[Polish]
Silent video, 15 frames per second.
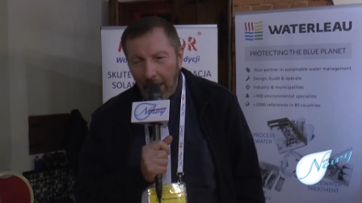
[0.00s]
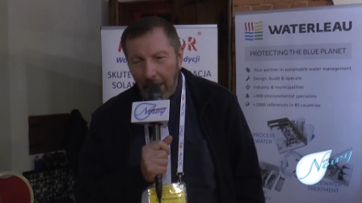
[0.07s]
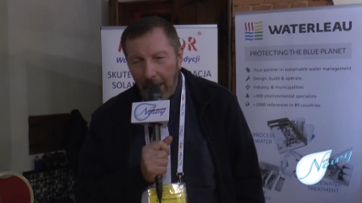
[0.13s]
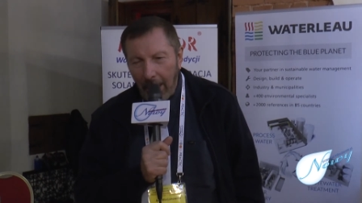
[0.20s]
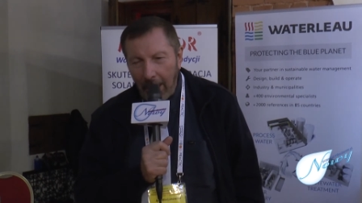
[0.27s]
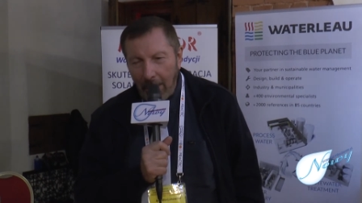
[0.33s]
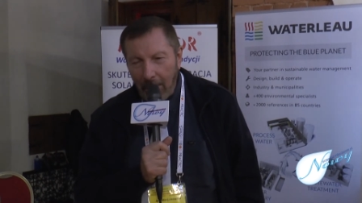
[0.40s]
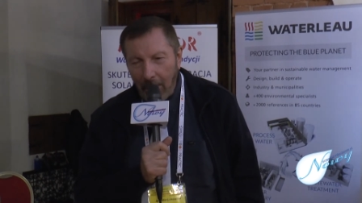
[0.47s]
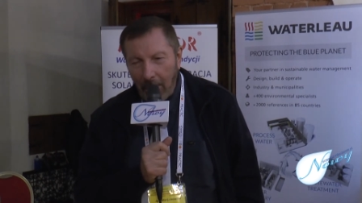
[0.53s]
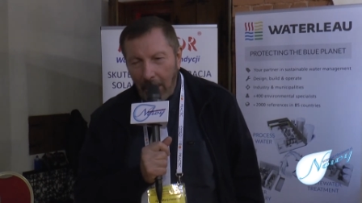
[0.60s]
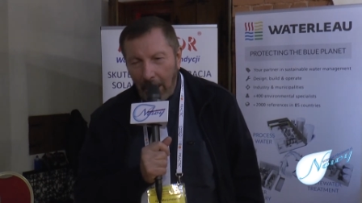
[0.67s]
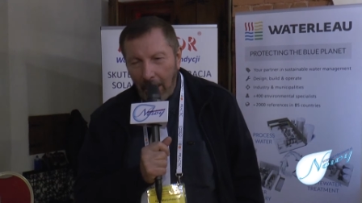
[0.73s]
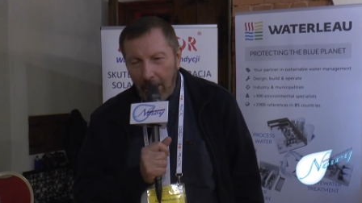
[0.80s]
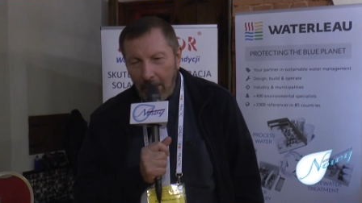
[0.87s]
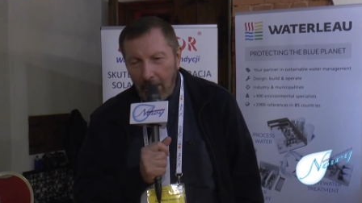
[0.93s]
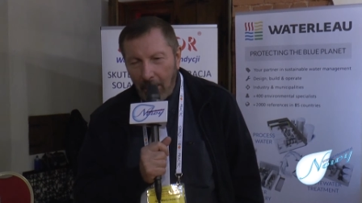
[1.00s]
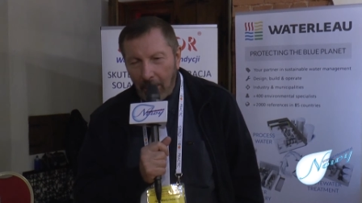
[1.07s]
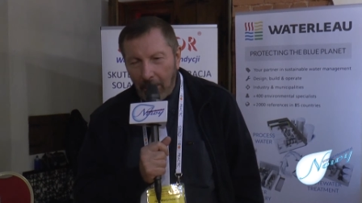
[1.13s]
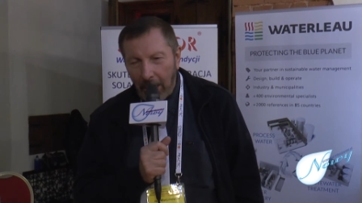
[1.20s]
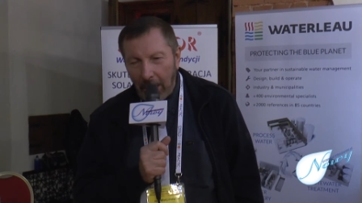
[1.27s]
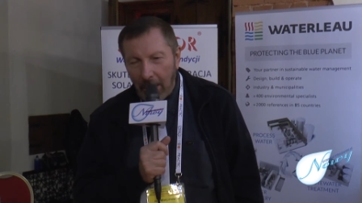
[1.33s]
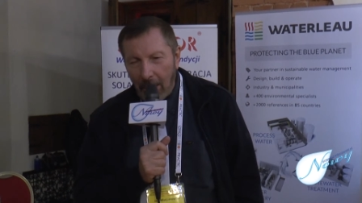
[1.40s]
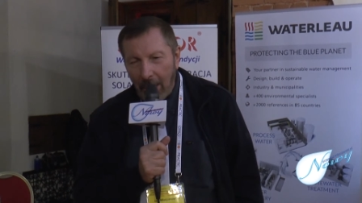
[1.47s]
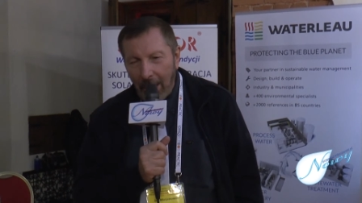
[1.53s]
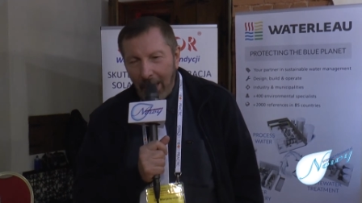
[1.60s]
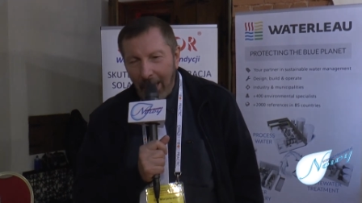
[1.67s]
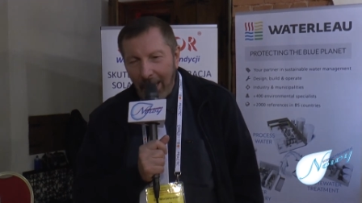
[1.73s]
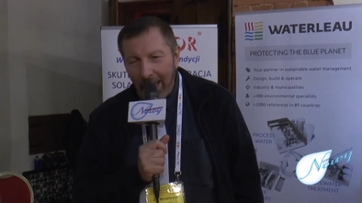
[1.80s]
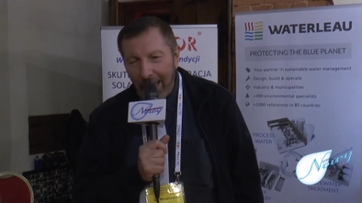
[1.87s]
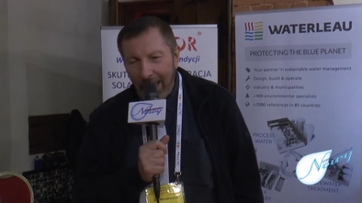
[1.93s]
racjonalizować
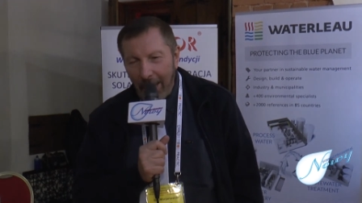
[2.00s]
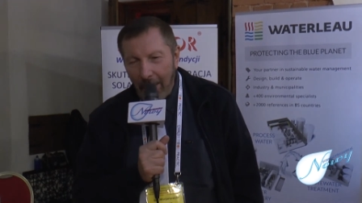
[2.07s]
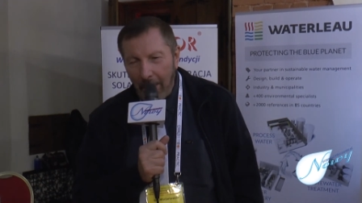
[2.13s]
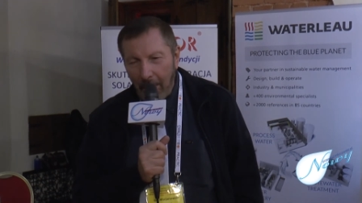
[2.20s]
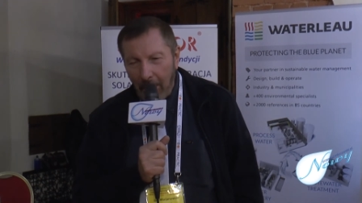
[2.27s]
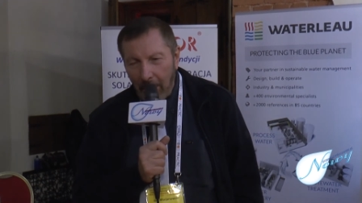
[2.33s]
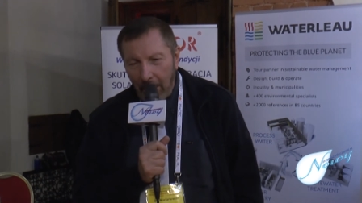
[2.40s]
i